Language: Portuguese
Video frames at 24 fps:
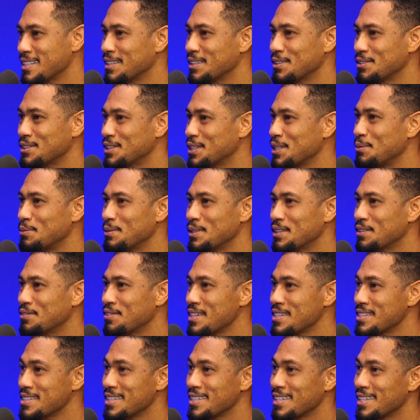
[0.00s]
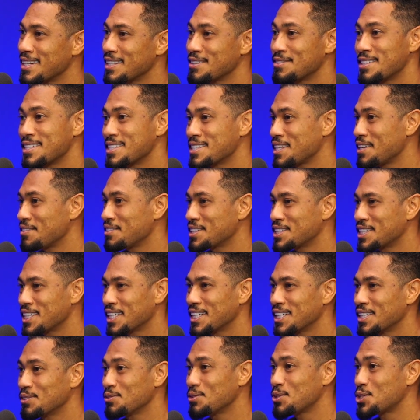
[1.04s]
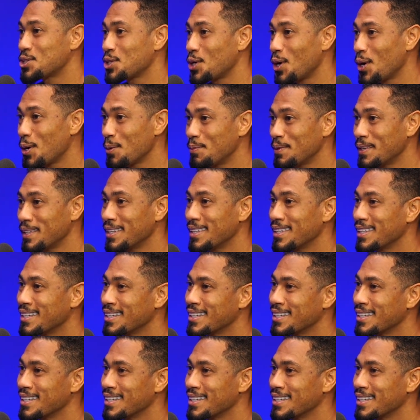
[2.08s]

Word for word: Não tinha muito o que fazer. Às vezes estava chegando no shopping,